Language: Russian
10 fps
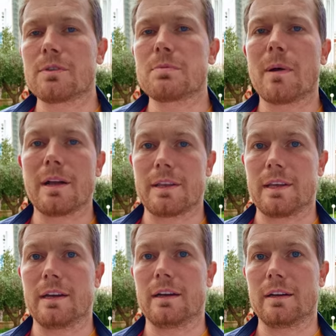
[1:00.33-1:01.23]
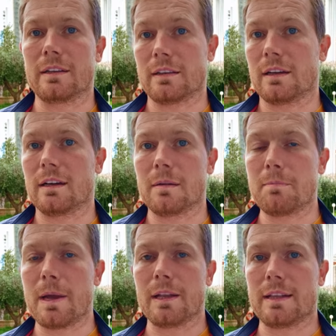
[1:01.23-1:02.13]
в Испании это
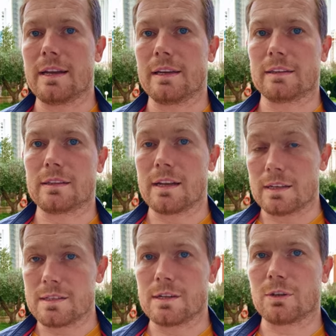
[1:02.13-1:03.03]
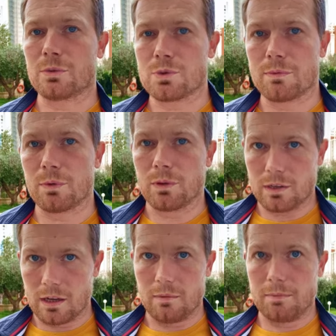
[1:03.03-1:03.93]
5 лет для тех, кто живет
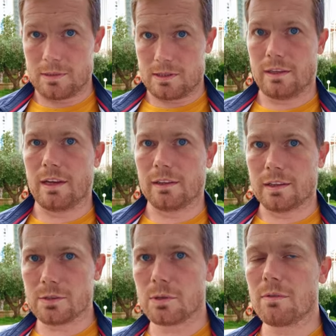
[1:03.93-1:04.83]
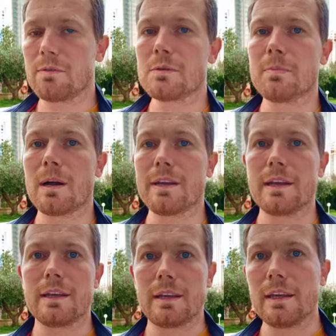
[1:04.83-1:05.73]
на постоянной основе в
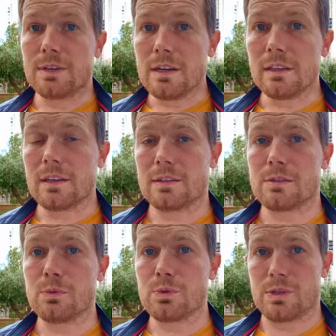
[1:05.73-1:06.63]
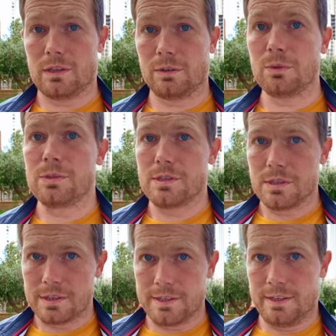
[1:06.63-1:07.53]
Испании. И в некоторых случаях до
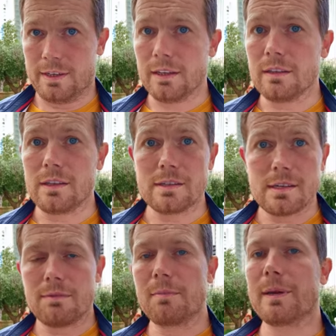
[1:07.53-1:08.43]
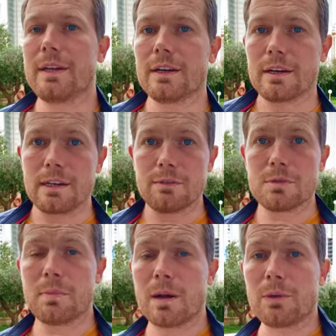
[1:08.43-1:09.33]
10 лет, если вы приехали в
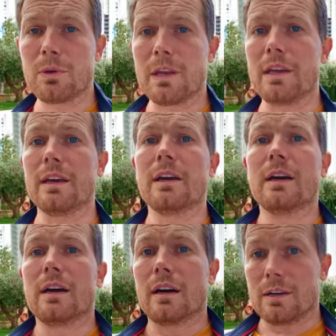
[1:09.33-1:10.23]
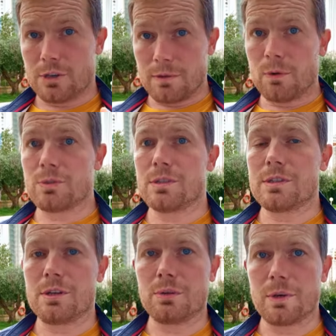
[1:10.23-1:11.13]
Испанию и э, живете на
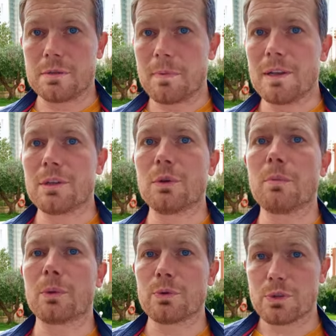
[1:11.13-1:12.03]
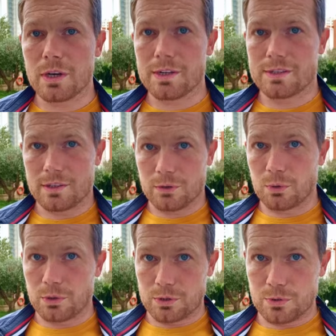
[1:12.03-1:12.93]
территории Испании, но получаете
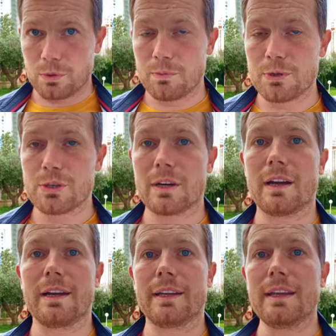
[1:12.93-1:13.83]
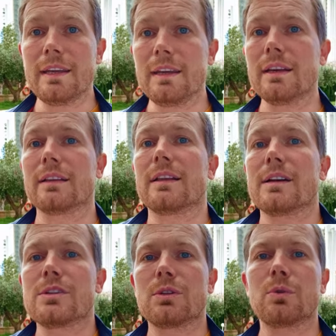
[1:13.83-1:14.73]
доход из-за рубежа. И
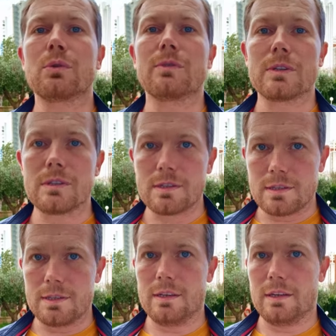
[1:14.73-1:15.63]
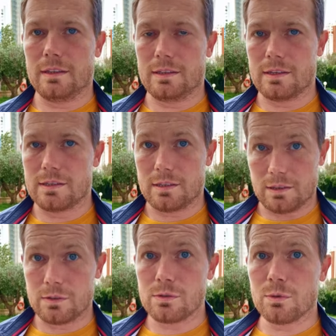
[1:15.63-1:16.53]
даже до 20 лет есть
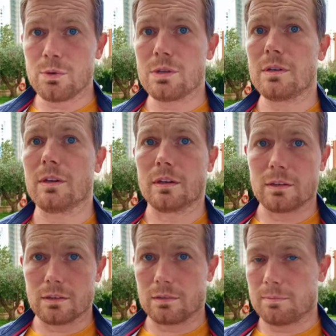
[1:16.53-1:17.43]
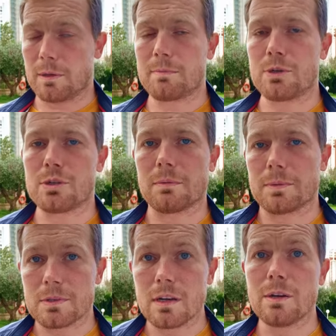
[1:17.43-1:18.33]
такие случаи. Э, подписчики
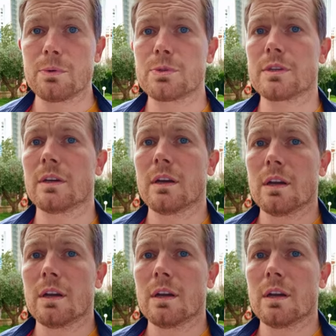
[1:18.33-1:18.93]
писали уже,